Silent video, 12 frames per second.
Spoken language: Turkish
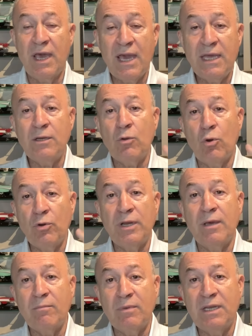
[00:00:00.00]
en
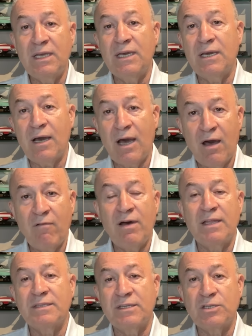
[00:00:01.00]
önemli
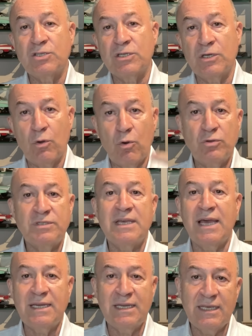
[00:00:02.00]
avantajı,
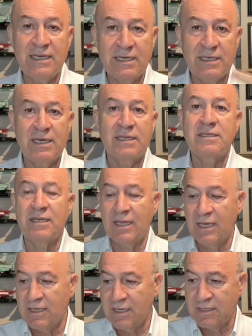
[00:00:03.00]
özelliği,
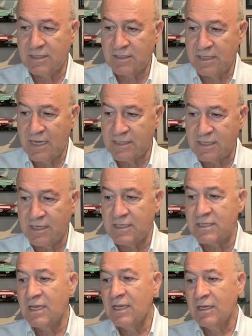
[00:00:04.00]
yeteneği nedir
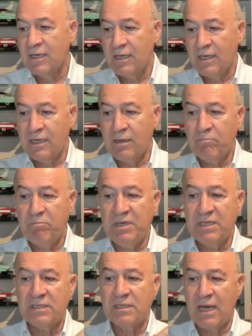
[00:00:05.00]
derseniz e,
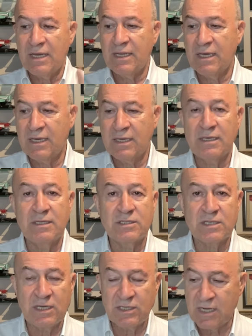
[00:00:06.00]
bir tane
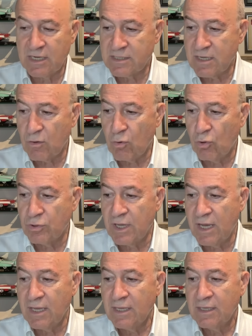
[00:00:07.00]
sayacaksak o
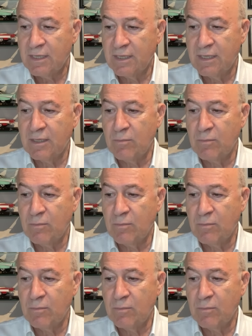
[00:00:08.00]
da e,